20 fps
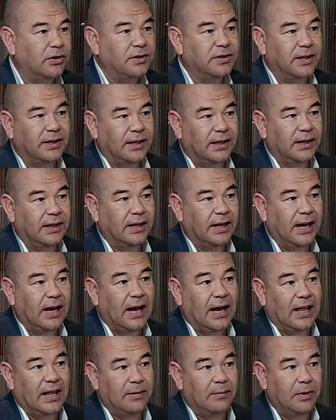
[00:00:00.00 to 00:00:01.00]
se
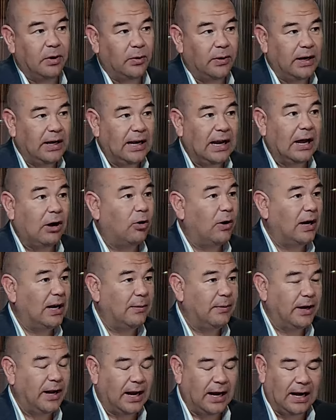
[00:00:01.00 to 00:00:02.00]
tendía a disminuirla o a
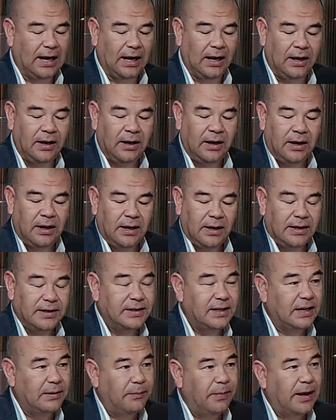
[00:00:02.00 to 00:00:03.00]
eliminarla.
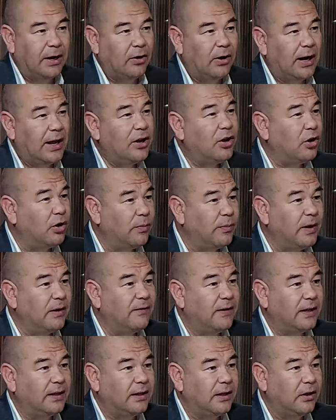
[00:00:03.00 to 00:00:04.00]
Sin embargo, el año
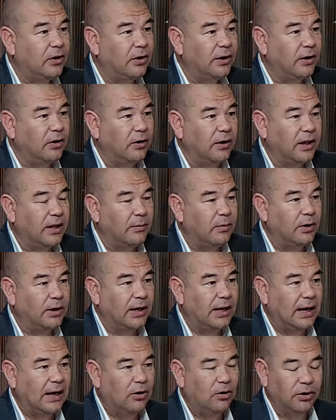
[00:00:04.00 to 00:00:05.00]
2022 recordemos
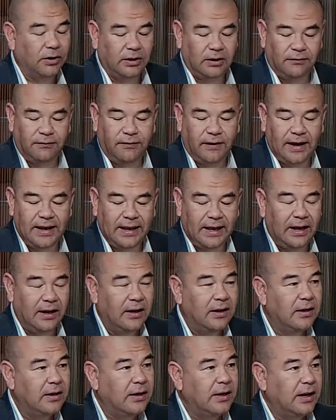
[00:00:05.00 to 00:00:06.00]
que la Corte
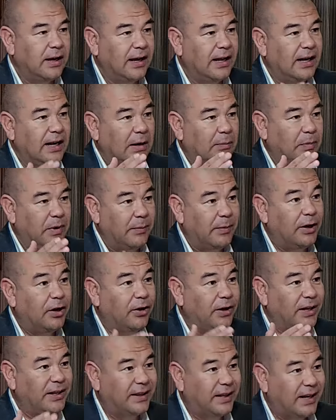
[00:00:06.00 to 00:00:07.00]
falla en el
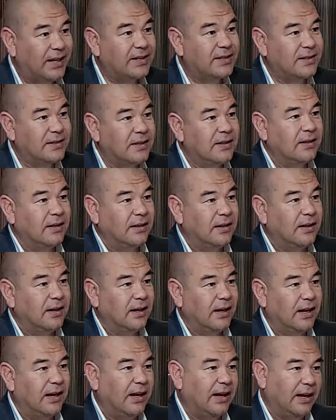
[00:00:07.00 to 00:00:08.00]
primero de tres
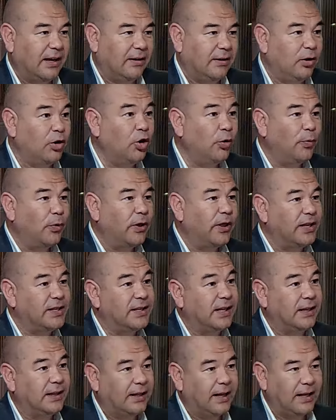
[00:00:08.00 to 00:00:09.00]
eh, grupos de
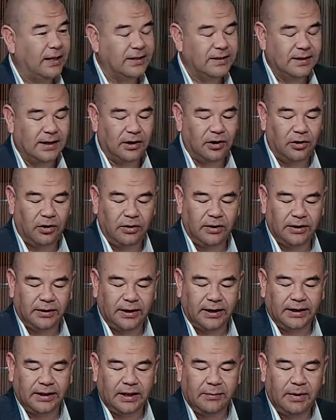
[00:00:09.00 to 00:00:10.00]
sentencias, ¿no? De
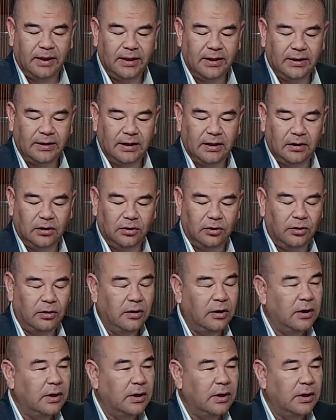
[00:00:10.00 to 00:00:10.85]
tres temas distintos,